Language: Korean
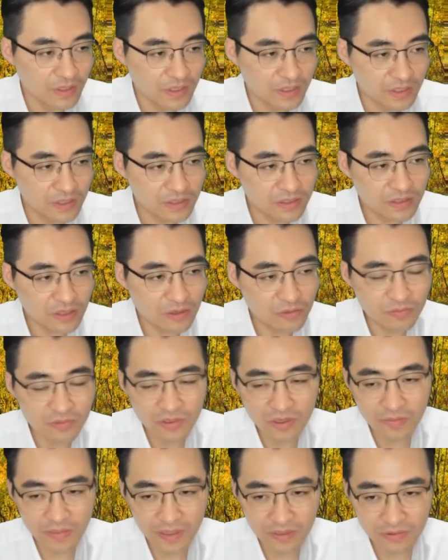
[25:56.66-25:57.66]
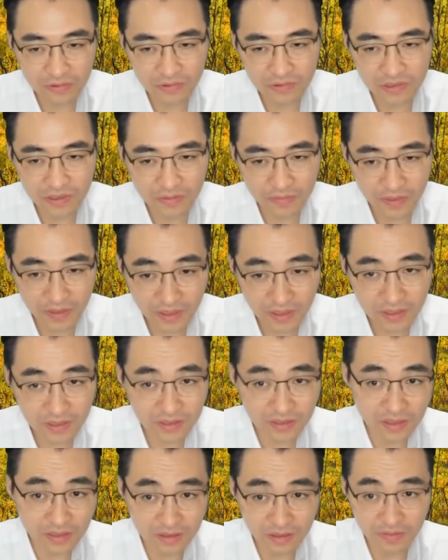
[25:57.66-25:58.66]
1사업부가 반도체
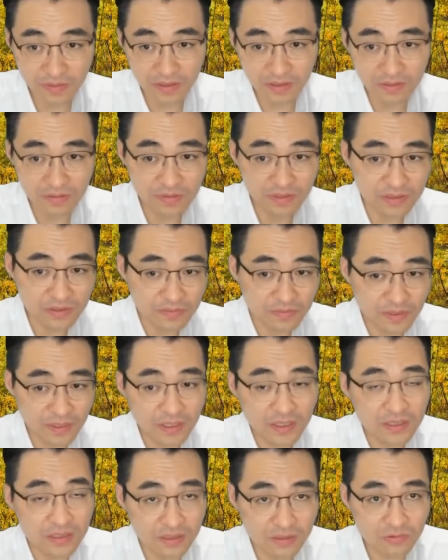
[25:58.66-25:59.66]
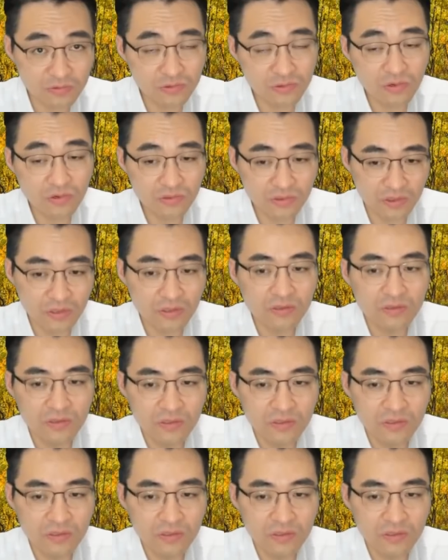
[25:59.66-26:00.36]
패키징, 아까 방금 말씀 패키징 후공정,